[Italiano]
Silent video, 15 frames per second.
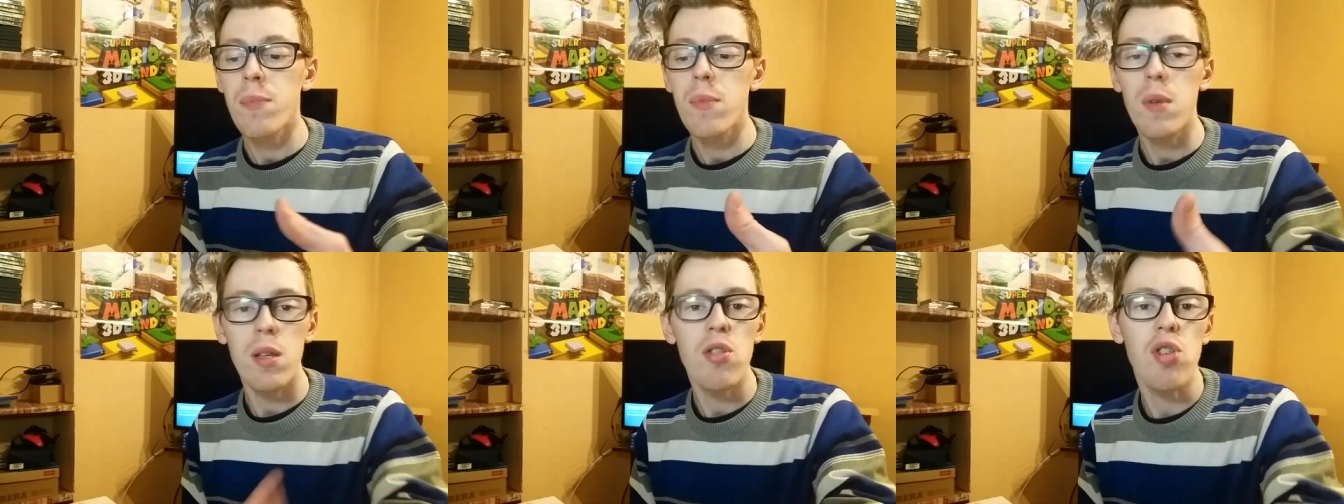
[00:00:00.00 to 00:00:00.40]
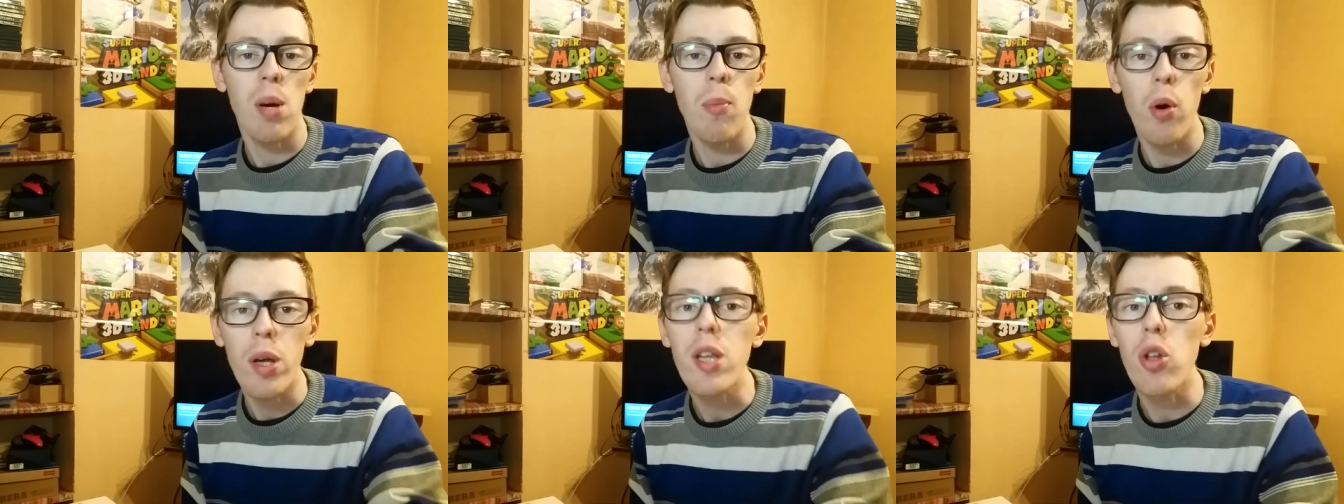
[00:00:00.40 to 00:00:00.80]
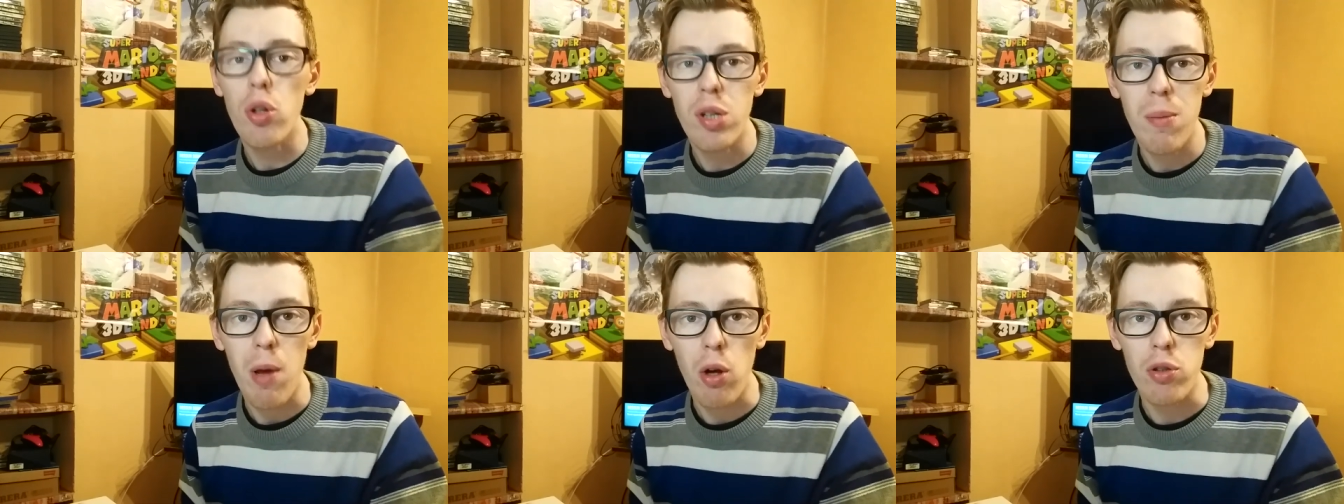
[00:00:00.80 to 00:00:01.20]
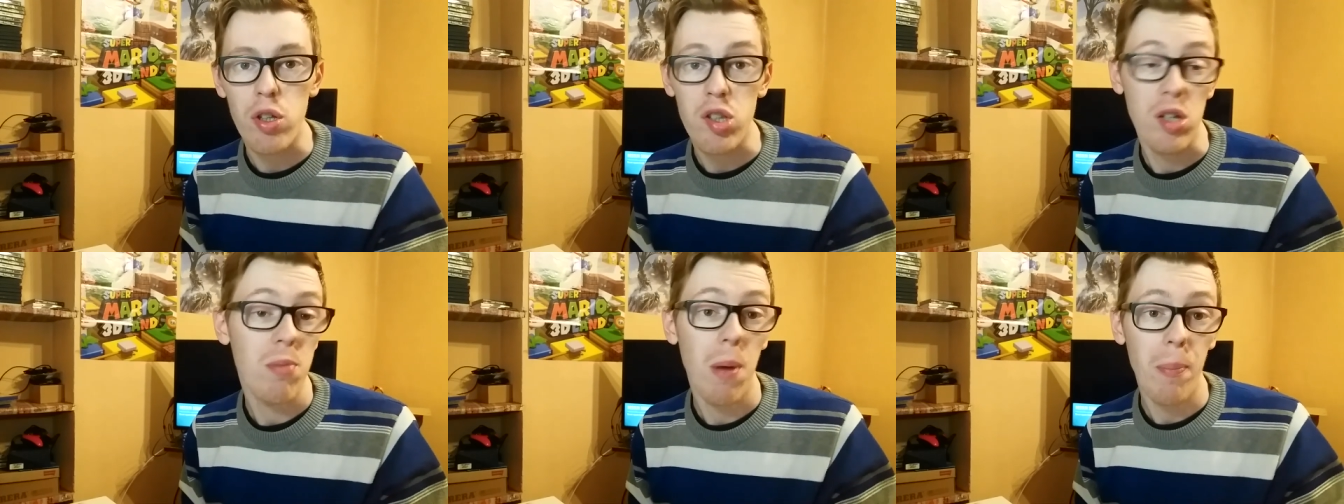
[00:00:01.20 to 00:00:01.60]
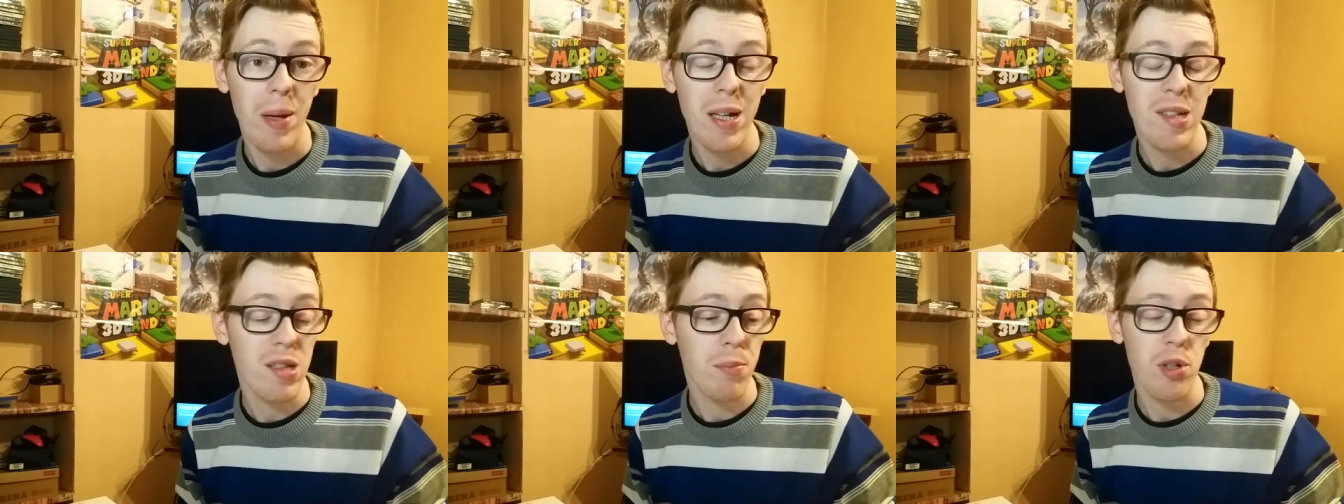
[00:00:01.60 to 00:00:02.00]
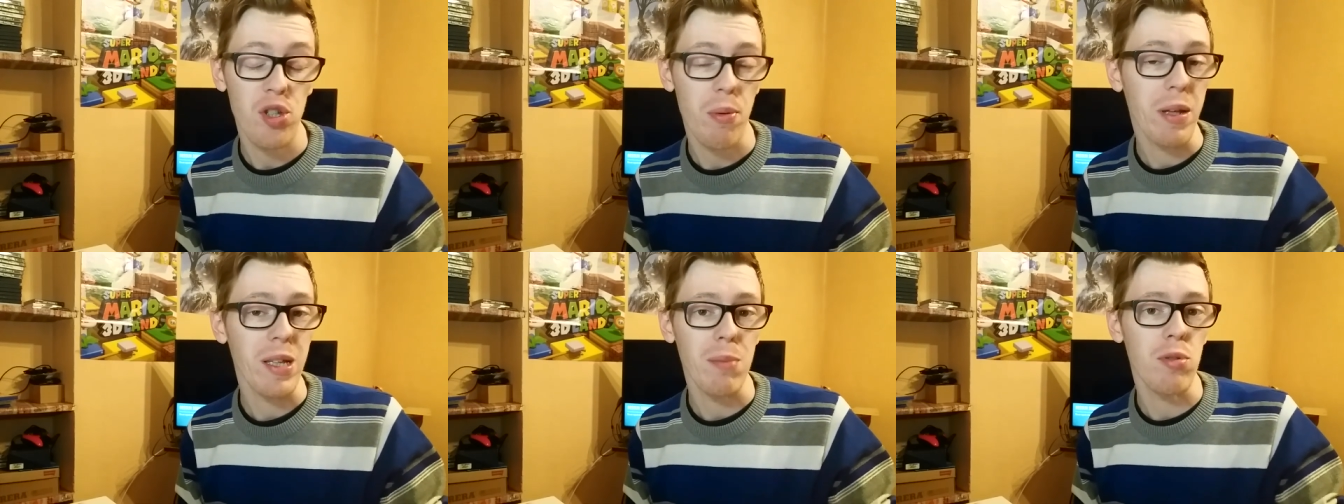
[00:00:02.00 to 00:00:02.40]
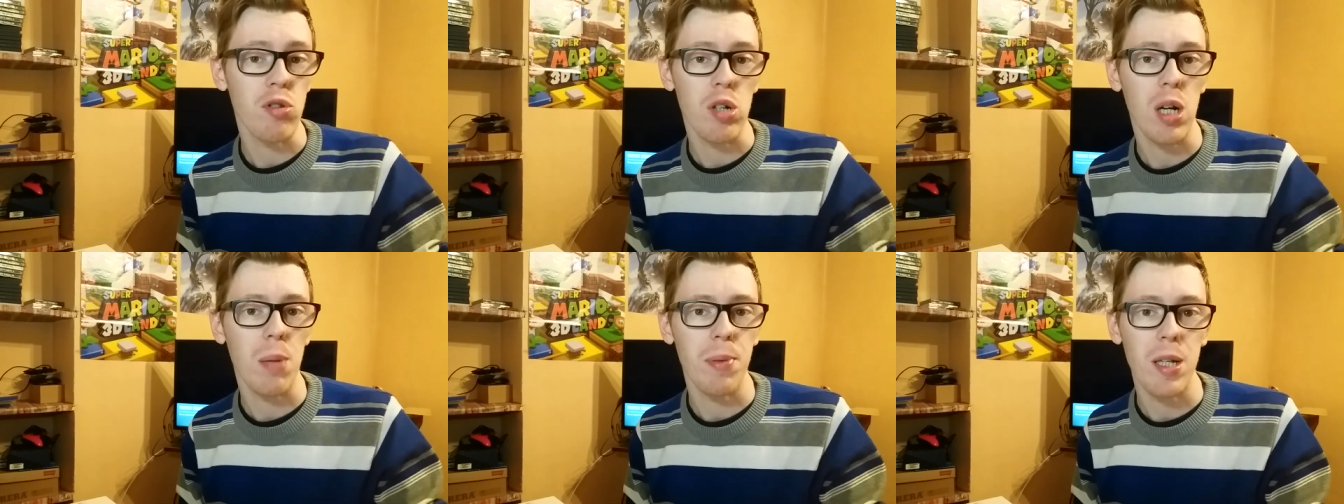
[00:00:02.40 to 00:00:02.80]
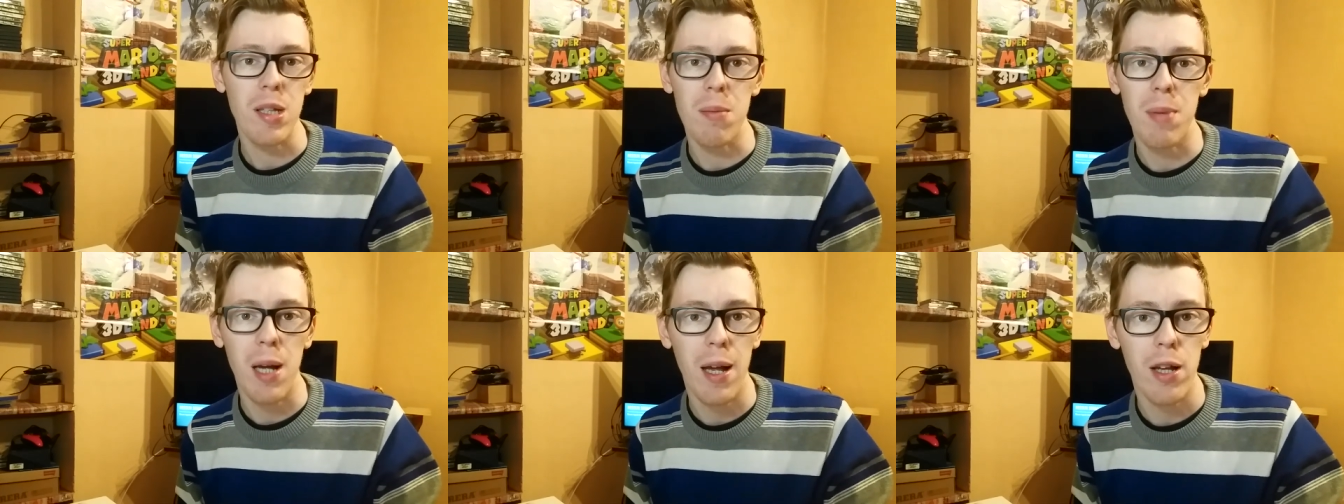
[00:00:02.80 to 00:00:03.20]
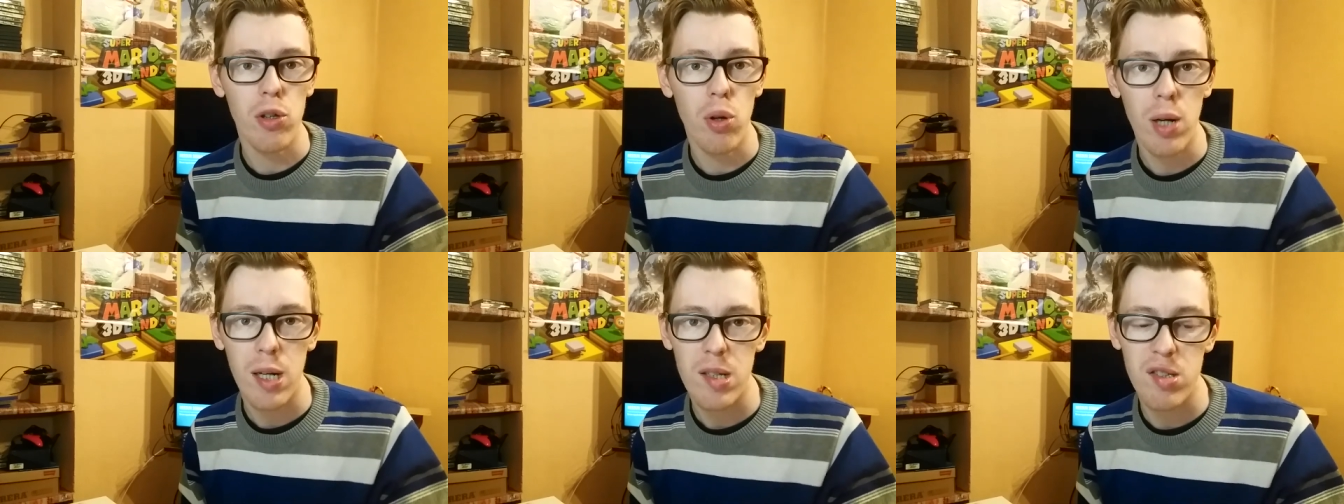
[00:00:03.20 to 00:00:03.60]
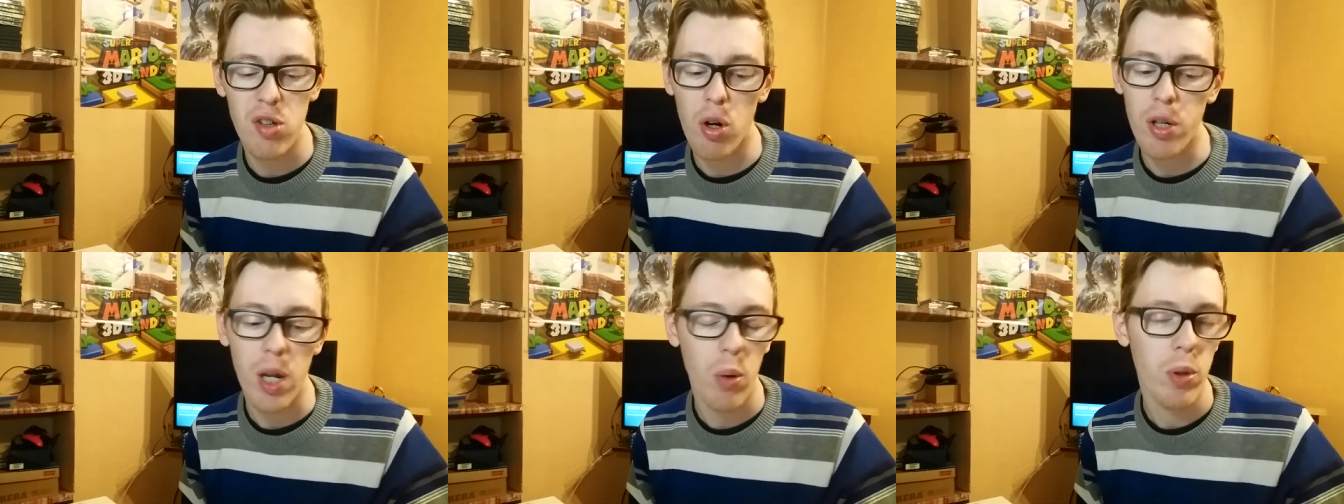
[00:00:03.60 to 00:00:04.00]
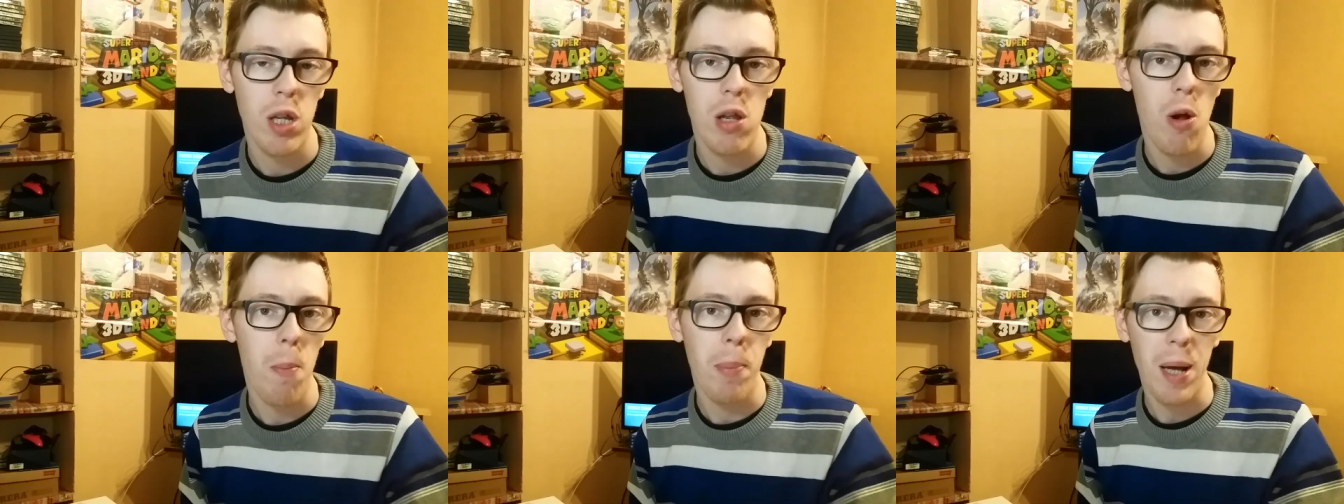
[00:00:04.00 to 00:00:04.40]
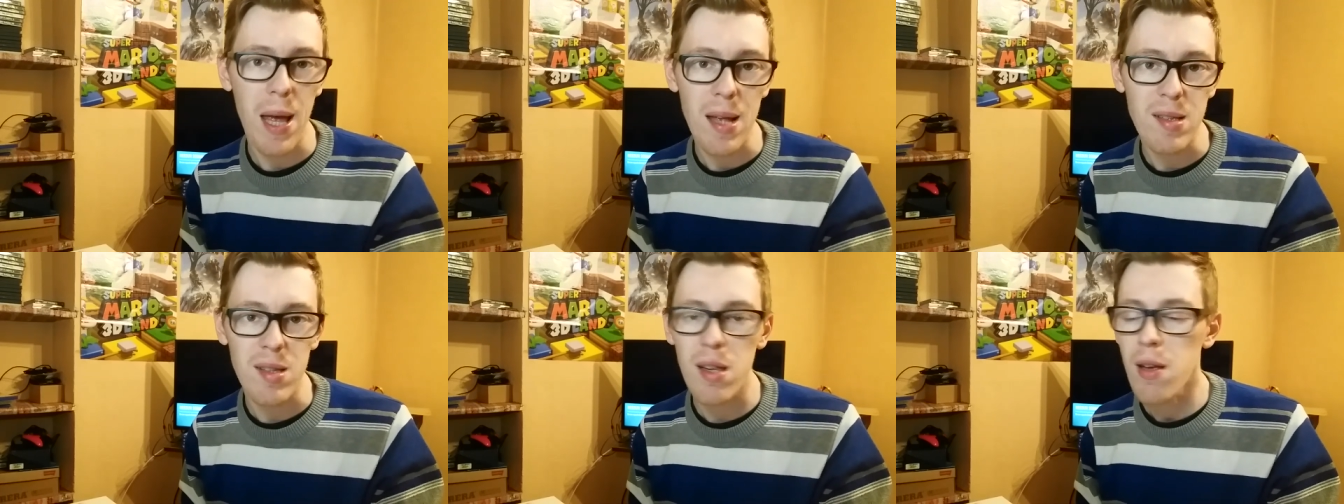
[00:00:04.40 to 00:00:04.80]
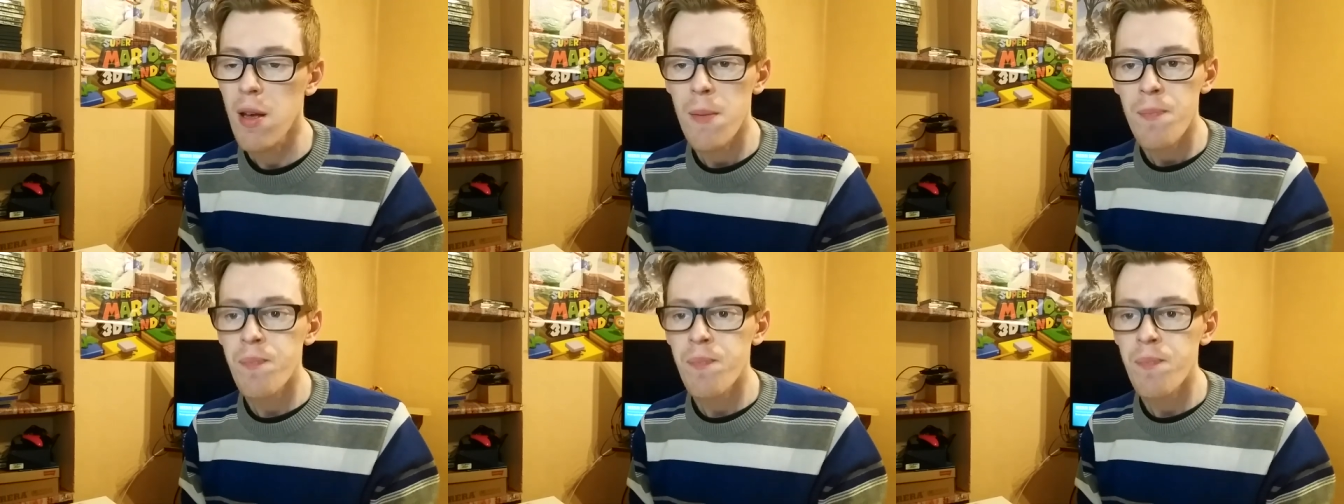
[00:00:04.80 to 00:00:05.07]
diciamo in ottime condizioni, ma perché semplicemente mi sono capitati magari d'occasione, quindi li ho presi